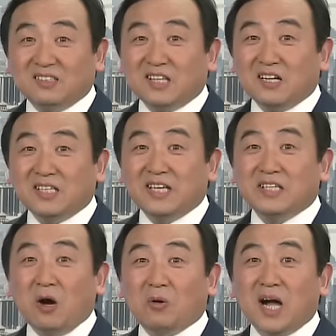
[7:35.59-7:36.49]
当年
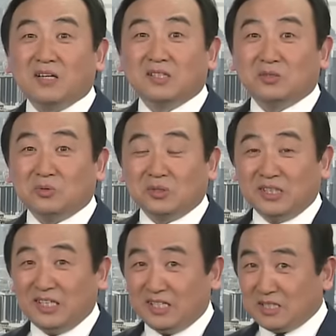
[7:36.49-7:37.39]
姚刚的时候
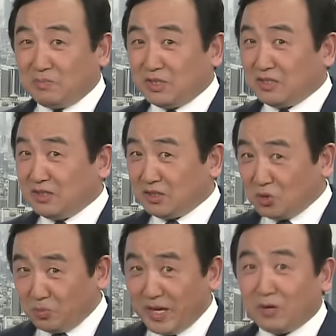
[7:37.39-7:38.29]
也这么曾经
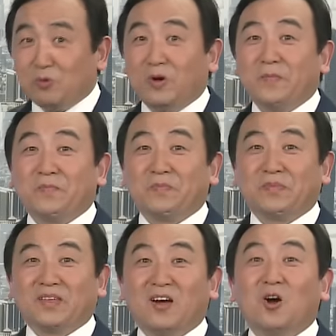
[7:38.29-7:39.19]
露面过，
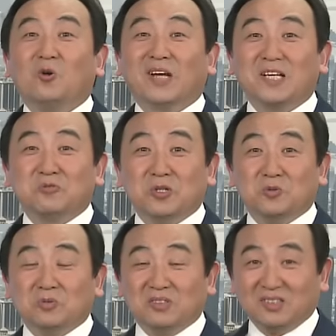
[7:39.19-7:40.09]
后来最
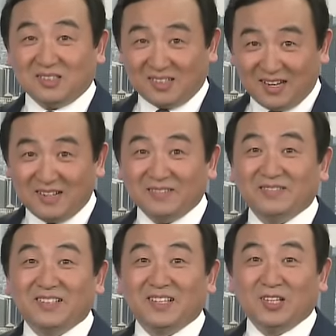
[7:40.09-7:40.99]
终死了。
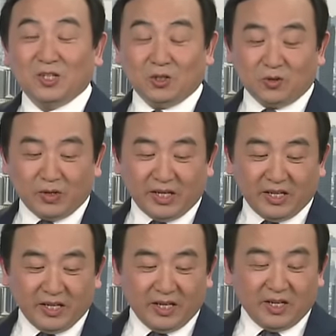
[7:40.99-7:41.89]
所
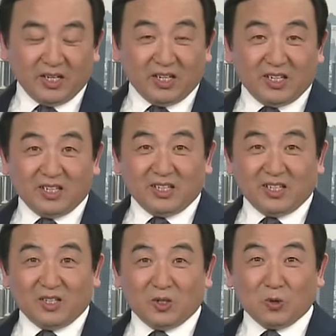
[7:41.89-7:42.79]
以
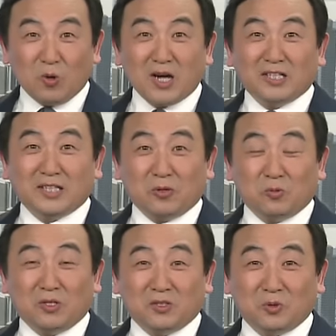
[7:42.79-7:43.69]
换个角
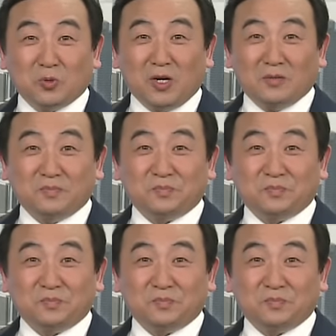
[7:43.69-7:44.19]
度上说，